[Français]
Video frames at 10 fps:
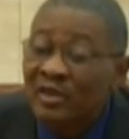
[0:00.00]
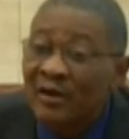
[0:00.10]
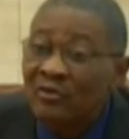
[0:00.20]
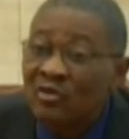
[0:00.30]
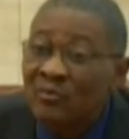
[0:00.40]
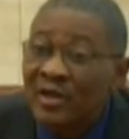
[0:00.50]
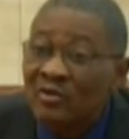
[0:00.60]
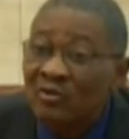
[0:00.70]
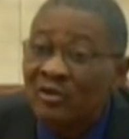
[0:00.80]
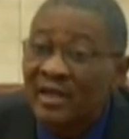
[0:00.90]
nous nous,
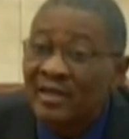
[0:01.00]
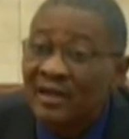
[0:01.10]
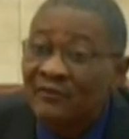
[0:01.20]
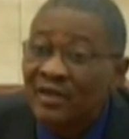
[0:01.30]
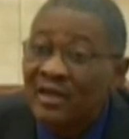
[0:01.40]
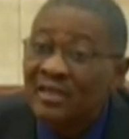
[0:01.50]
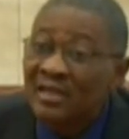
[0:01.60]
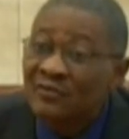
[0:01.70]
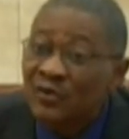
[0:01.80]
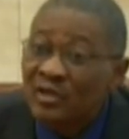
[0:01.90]
battons contre un trafic
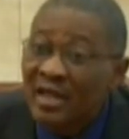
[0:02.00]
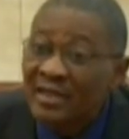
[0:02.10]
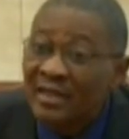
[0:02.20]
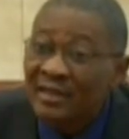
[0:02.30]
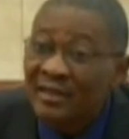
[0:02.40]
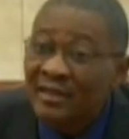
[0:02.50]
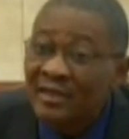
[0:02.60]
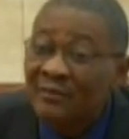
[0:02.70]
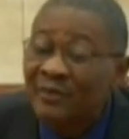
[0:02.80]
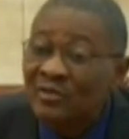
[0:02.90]
transfrontalier
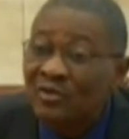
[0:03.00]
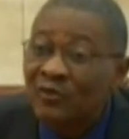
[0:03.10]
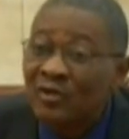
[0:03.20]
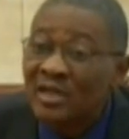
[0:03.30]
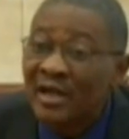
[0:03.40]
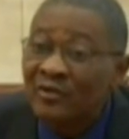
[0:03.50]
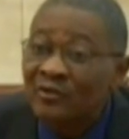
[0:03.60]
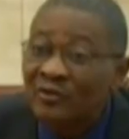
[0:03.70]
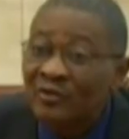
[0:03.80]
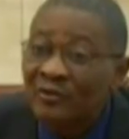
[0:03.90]
qui passe d'une frontière à une
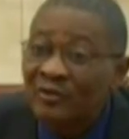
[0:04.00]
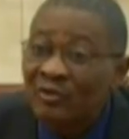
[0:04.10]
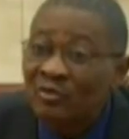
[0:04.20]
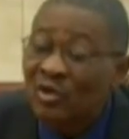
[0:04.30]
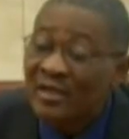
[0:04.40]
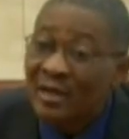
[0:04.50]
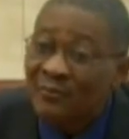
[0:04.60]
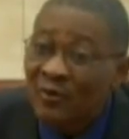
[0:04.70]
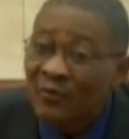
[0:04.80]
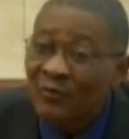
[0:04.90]
autre. Nous
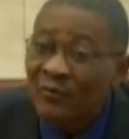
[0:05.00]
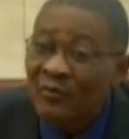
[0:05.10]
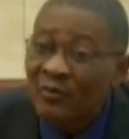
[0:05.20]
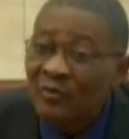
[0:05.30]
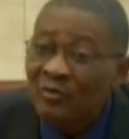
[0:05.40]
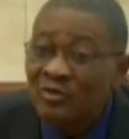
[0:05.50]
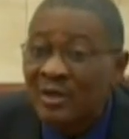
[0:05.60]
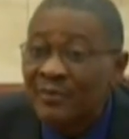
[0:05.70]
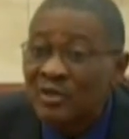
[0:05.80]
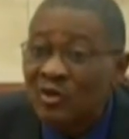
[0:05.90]
rattrapons, nous
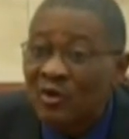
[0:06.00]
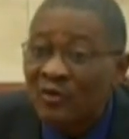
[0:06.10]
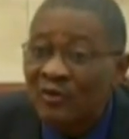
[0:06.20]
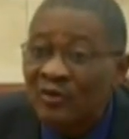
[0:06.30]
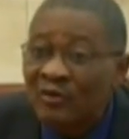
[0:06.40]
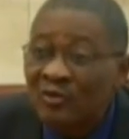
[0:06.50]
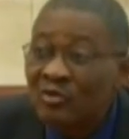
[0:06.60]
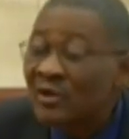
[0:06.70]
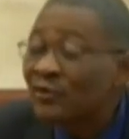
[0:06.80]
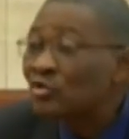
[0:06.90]
emprisonnons.
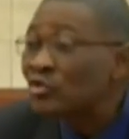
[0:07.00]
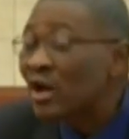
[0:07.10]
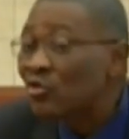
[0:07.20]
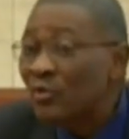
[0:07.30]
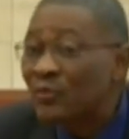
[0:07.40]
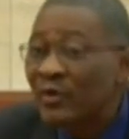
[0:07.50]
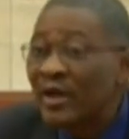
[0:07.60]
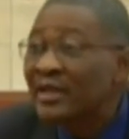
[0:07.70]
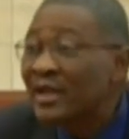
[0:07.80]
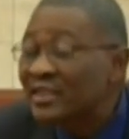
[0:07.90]
Nous avons tout un groupe,
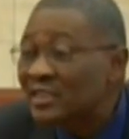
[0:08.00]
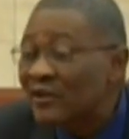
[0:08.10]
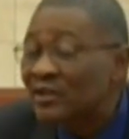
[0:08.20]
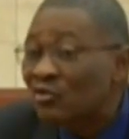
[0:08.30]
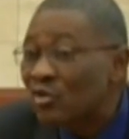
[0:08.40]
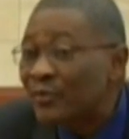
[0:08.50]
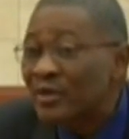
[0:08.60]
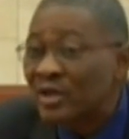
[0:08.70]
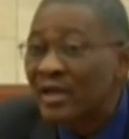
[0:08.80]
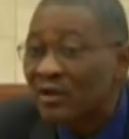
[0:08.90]
et chaque groupes, qui,
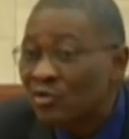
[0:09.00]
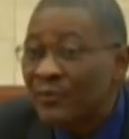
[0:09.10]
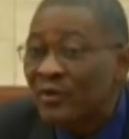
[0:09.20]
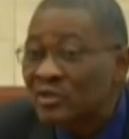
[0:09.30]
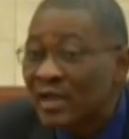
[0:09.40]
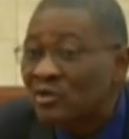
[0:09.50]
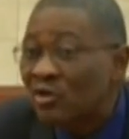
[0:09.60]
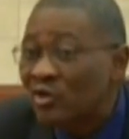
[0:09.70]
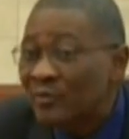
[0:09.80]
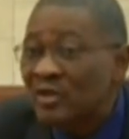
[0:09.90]
des groupes que nous arrêtons,
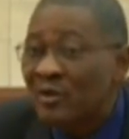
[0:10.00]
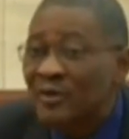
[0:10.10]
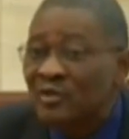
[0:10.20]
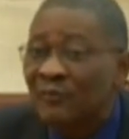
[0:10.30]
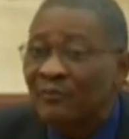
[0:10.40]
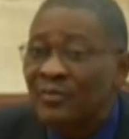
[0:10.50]
que nous mettons en prison.